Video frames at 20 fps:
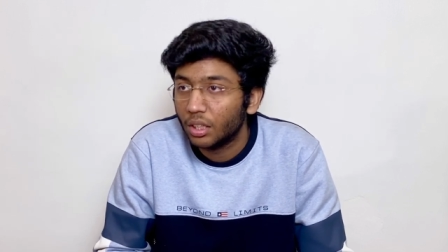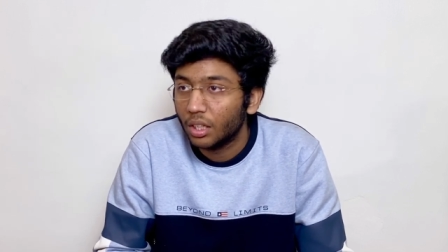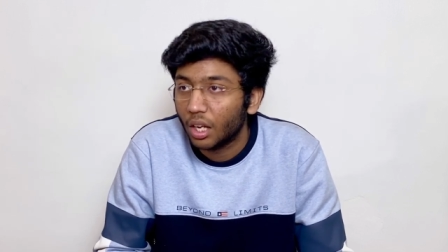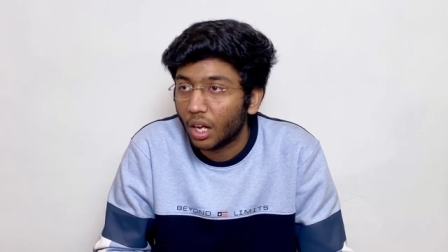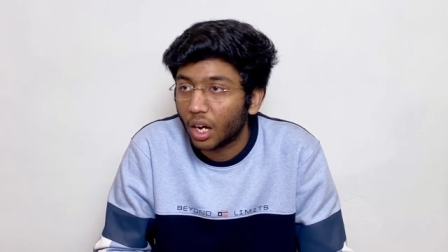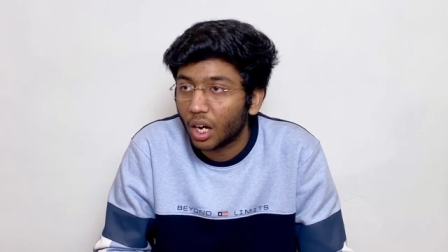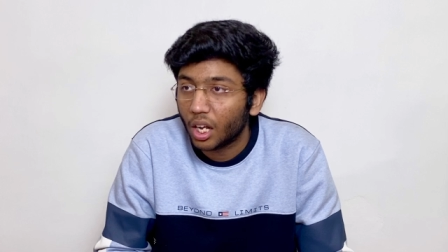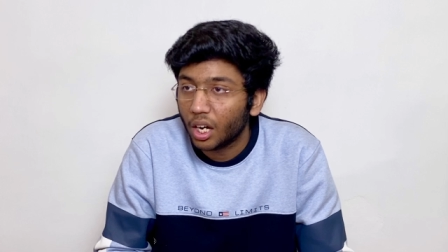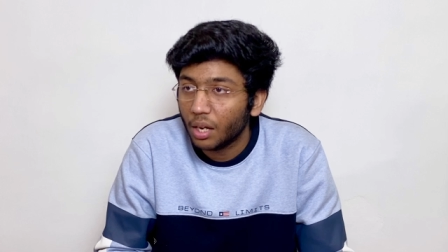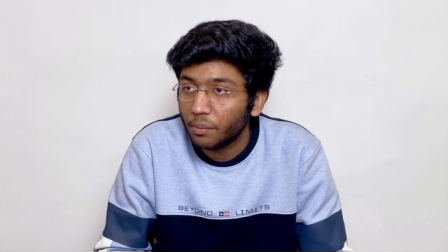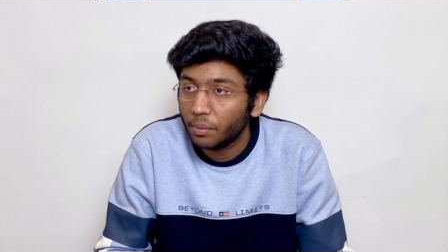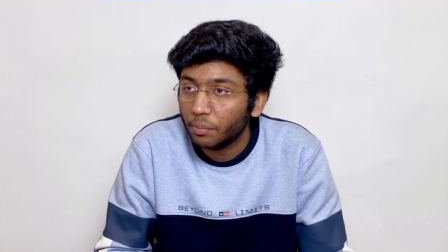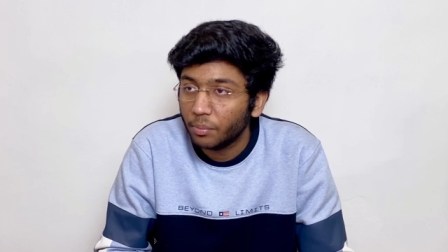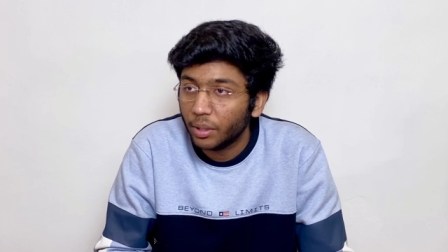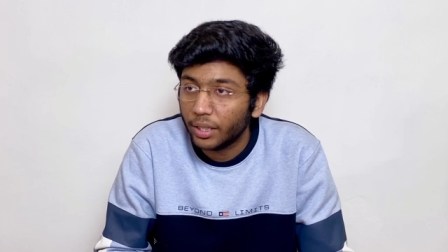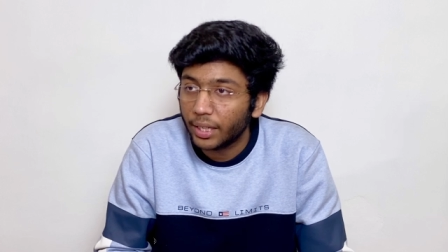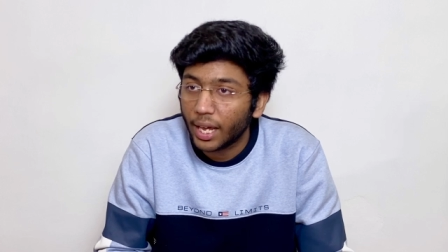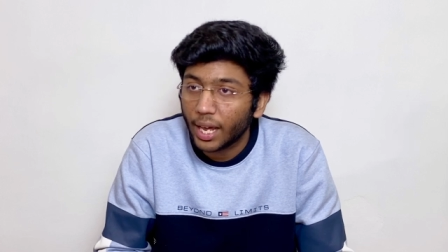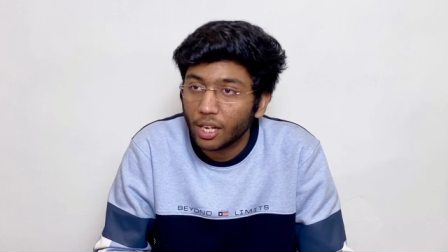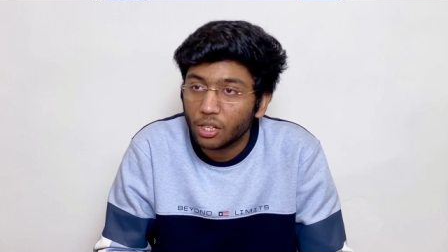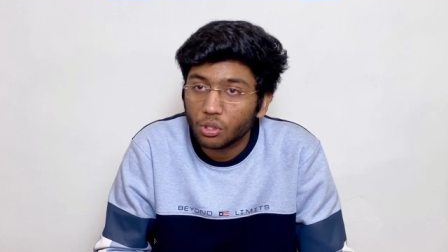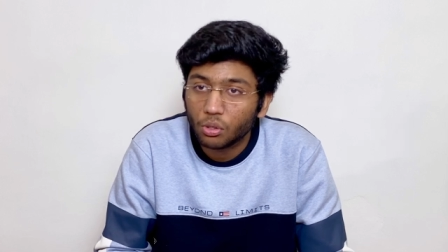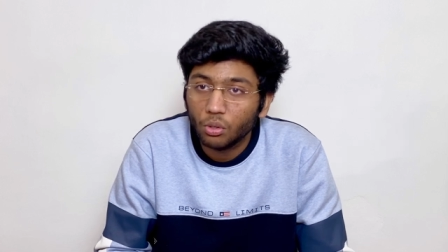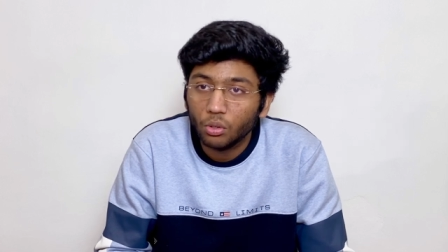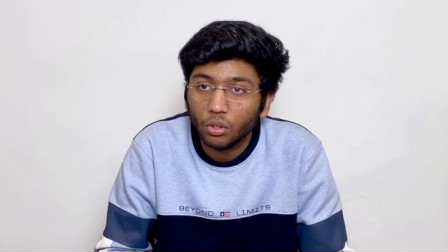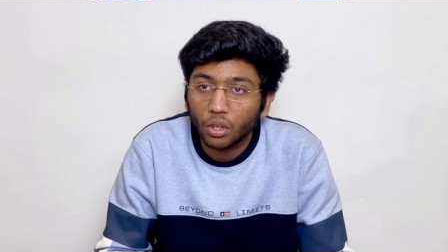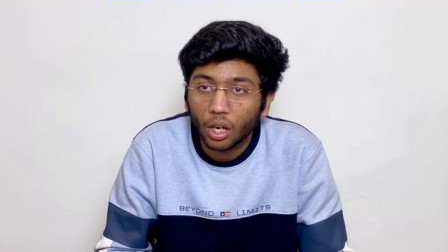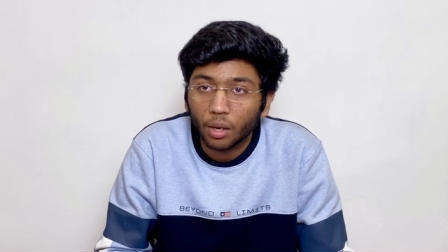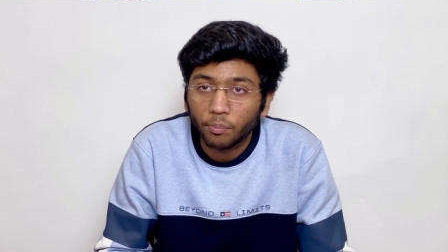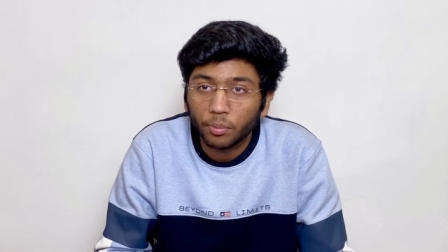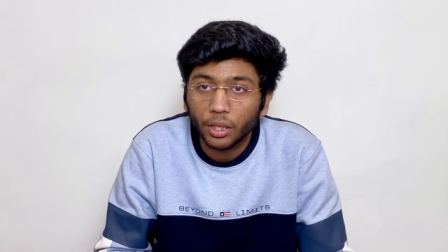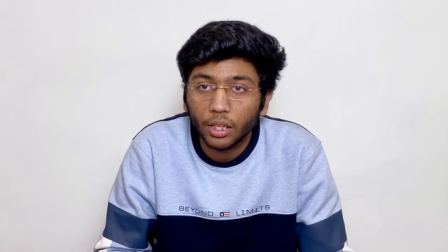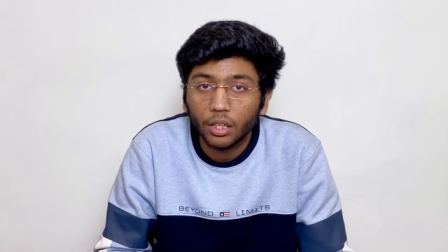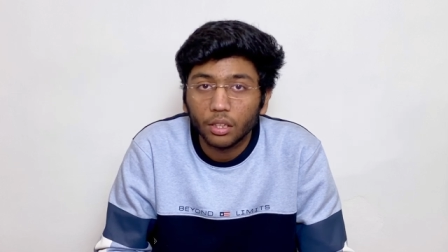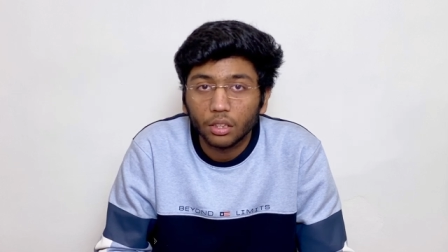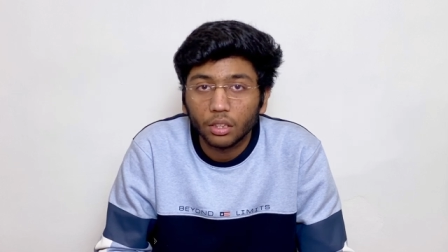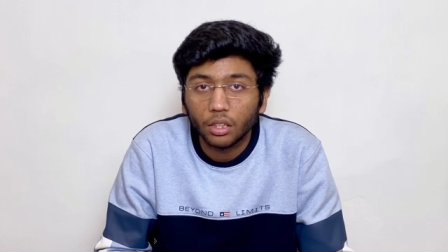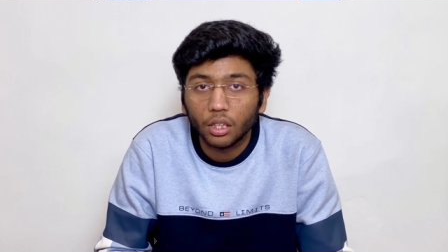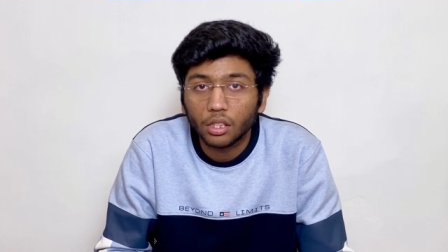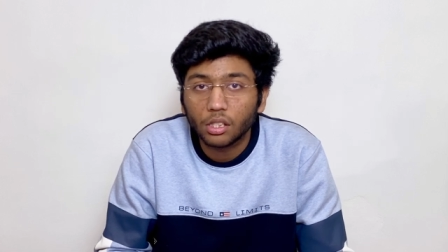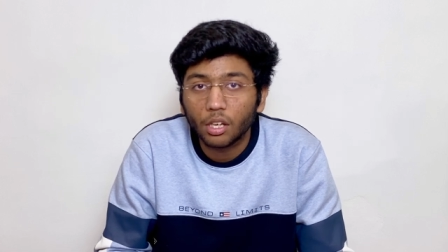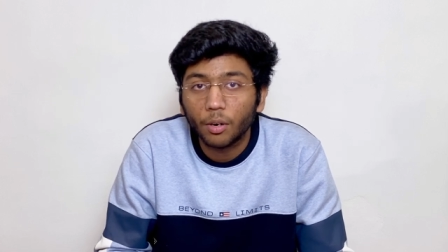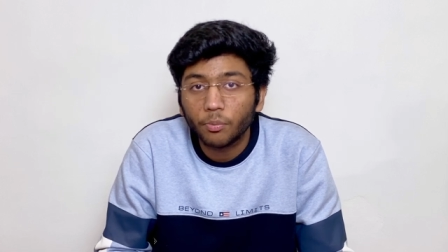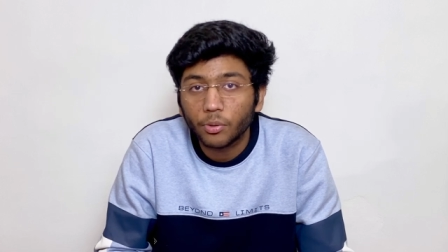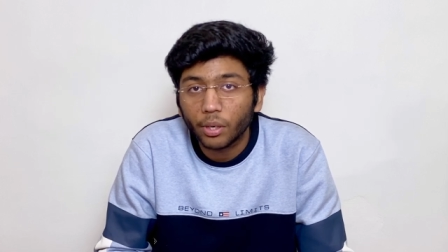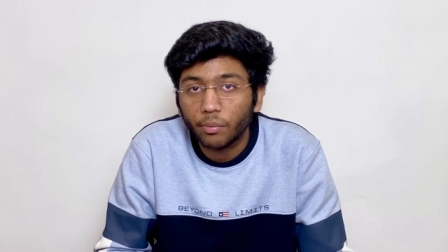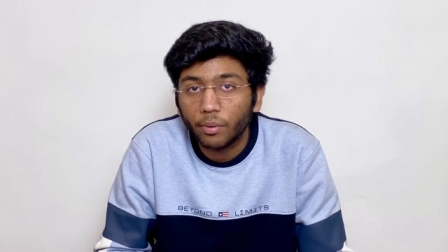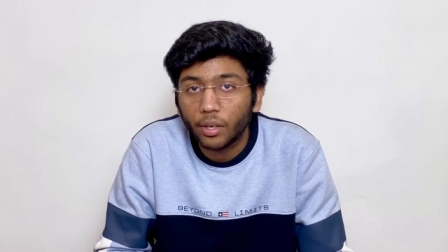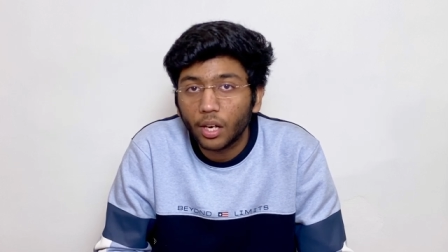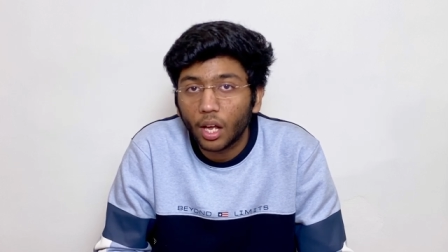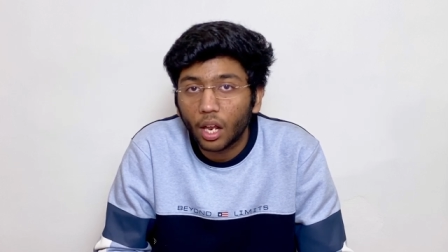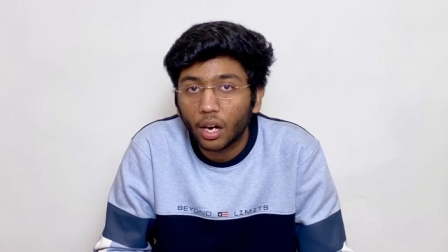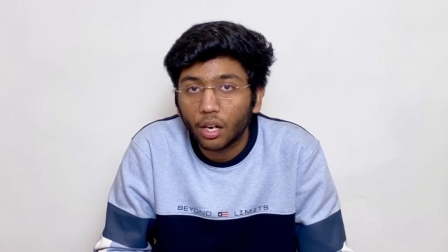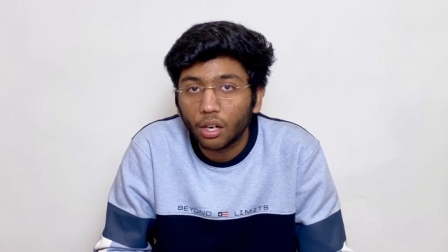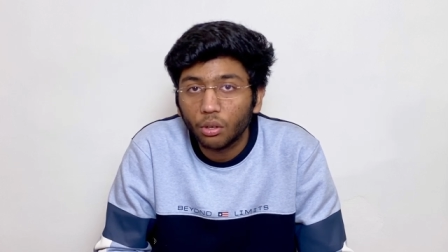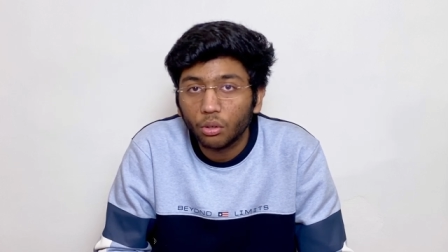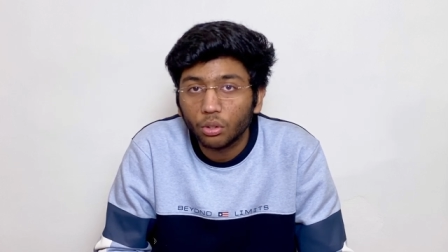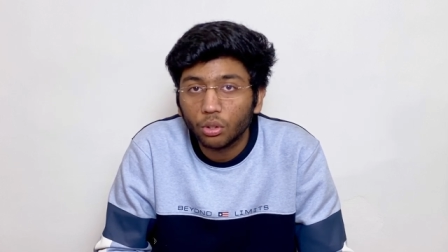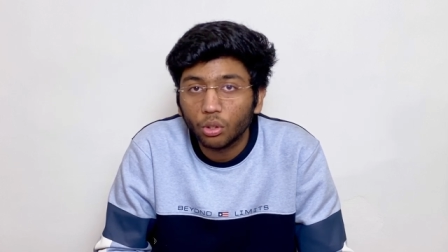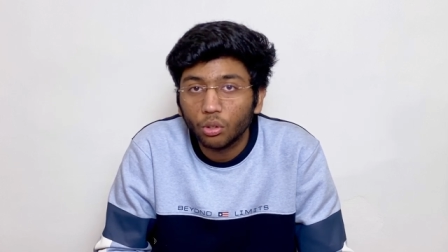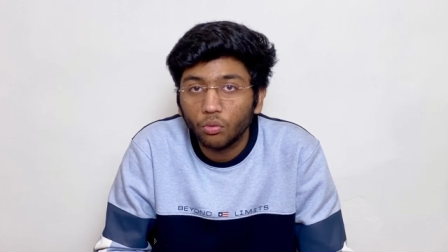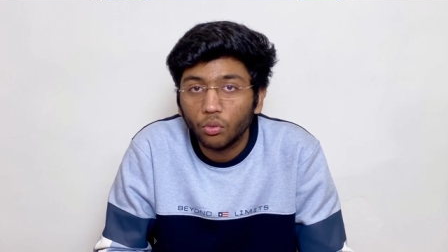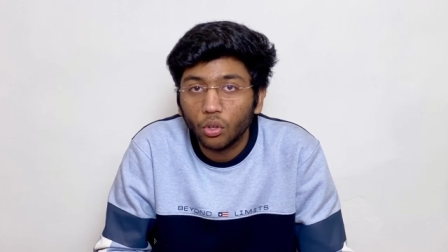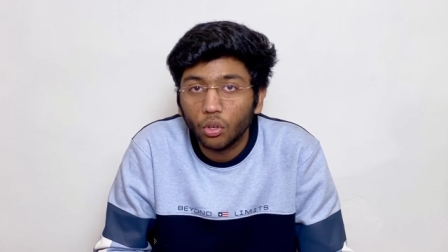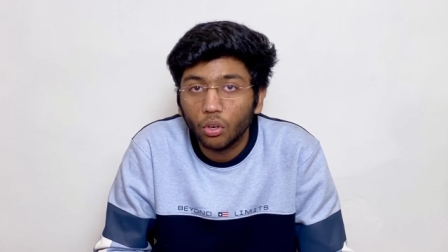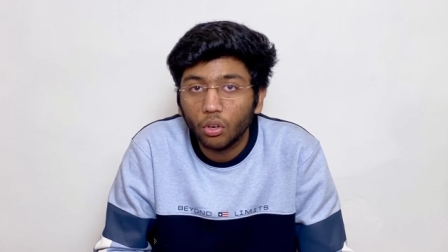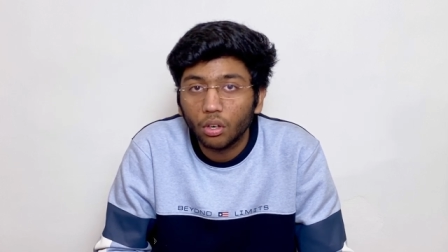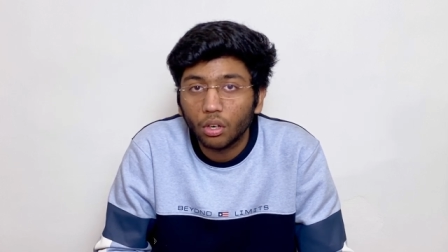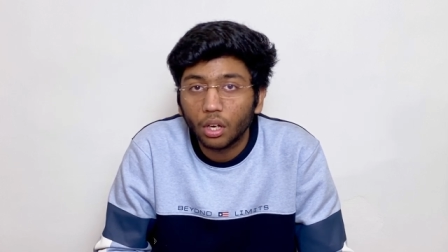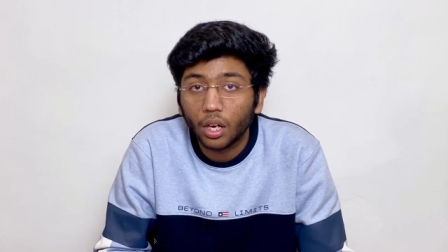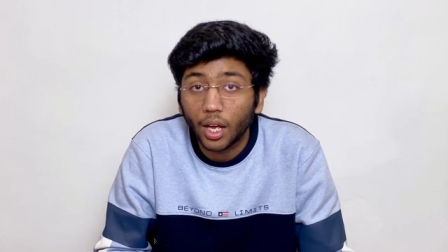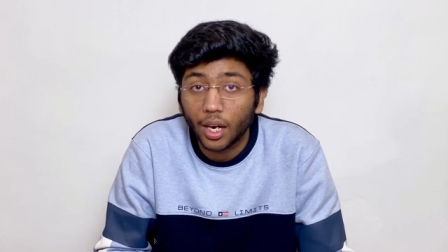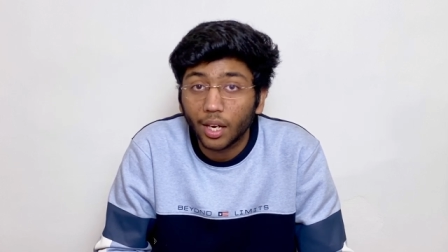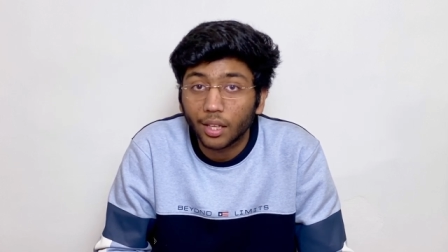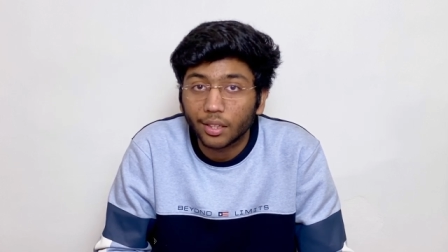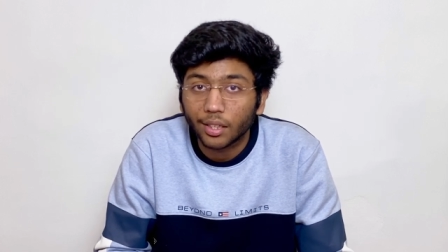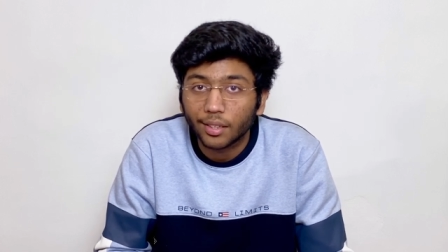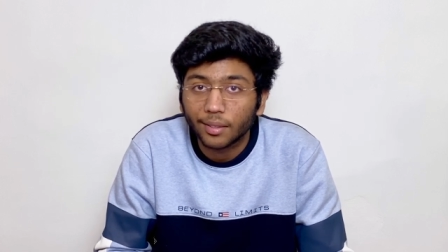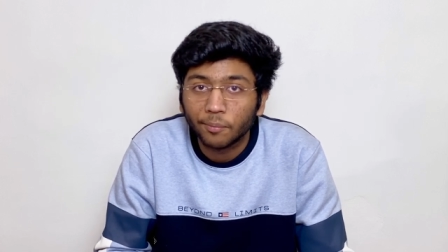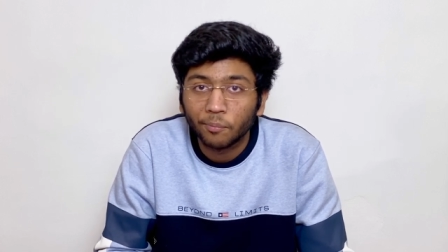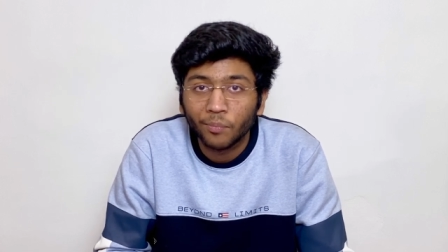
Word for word: अगर आप अपने टैग्स को आपके डिस्क्रिप्शन में डाल रहे हो तो वो गलत है